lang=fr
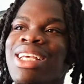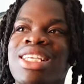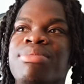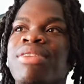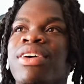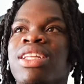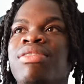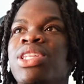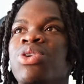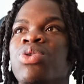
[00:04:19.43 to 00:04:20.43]
J'aime ça faire des
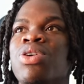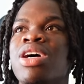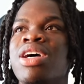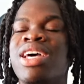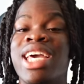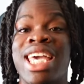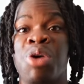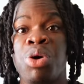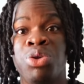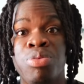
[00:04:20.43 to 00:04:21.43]
vidéos. Et à
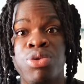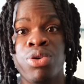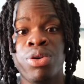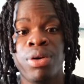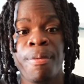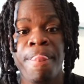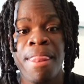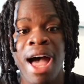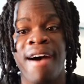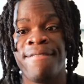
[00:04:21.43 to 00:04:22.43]
quoi de mieux
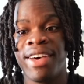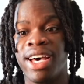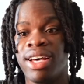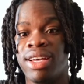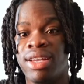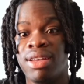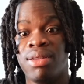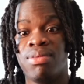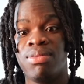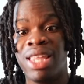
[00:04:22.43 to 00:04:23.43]
à faire
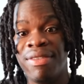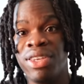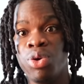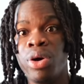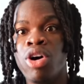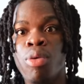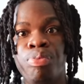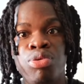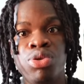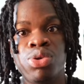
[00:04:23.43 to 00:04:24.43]
des vidéos et en
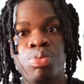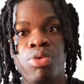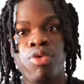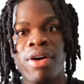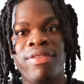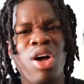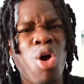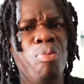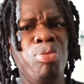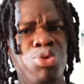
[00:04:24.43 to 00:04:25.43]
plus pouvoir faire
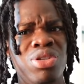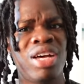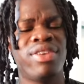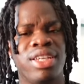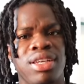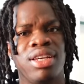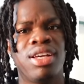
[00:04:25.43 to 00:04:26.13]
un peu de thune avec.